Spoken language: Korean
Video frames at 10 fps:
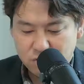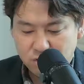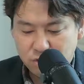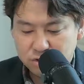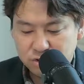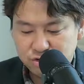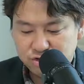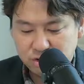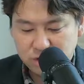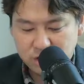우리로서는
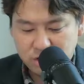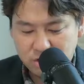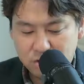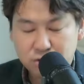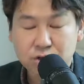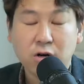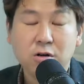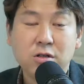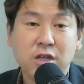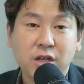죽었다 깨어나도
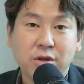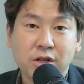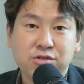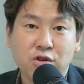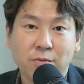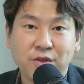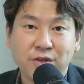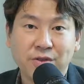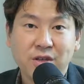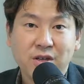정을 때 될 수
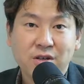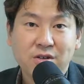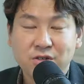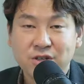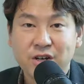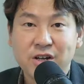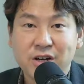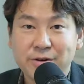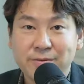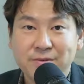없는 그런
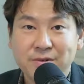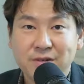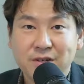일일까요?